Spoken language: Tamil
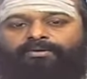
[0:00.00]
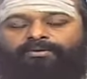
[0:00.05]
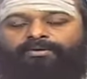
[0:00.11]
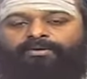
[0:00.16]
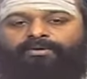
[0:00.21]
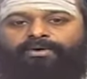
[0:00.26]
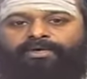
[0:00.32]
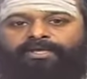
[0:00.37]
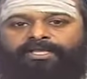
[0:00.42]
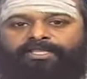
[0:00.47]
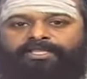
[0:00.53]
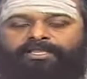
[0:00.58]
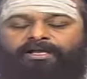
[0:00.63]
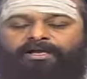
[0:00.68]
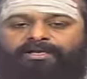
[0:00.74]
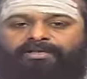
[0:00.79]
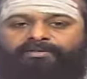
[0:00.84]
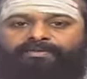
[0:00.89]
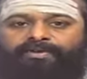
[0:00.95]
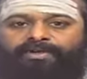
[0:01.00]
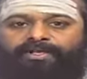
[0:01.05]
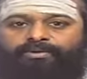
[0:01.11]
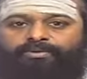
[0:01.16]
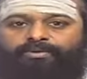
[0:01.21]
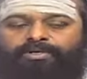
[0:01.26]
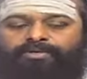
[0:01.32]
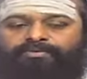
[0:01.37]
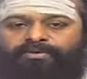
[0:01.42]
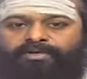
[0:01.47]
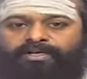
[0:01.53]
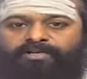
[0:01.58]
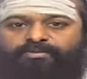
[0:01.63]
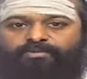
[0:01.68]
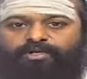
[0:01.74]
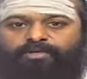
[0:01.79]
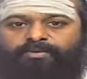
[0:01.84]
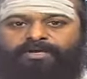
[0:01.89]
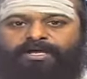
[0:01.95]
உங்களுடைய தாய் வழி உறவுகள்
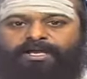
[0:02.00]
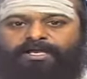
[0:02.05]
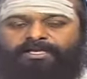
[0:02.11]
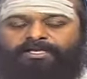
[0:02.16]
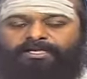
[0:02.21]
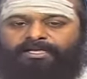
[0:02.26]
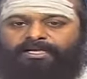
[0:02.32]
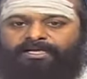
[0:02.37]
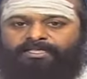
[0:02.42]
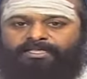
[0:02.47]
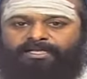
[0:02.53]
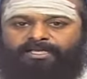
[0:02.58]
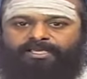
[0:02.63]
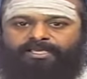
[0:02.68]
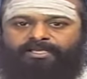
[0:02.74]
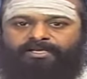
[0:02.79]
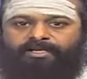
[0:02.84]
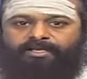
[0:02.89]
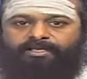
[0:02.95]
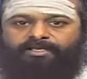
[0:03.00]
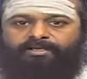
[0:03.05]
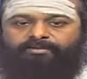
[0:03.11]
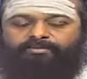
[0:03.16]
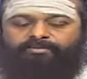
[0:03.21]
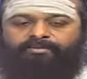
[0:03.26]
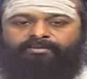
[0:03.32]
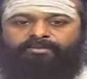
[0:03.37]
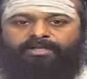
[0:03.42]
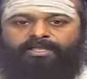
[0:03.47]
மூலமாக ஆதாயங்களையும்